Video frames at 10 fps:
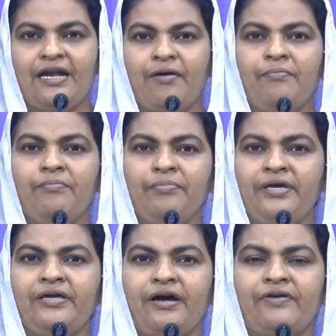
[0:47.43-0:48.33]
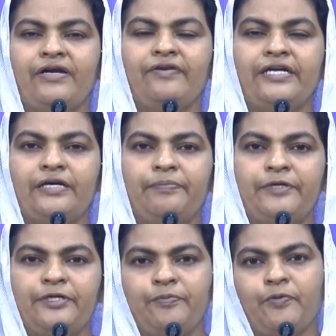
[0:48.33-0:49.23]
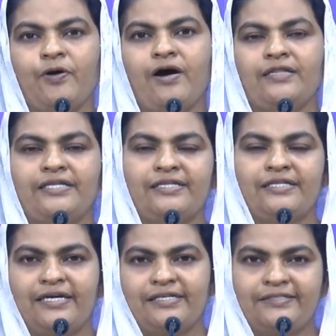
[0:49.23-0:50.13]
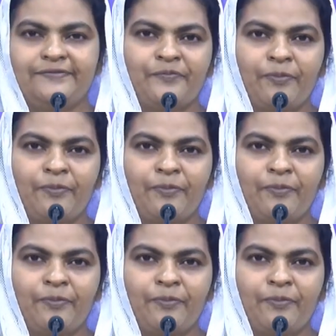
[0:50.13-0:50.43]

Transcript: நம்பி அவர்கள் வெட்கப்பட்டு போகாதிருந்தார்கள்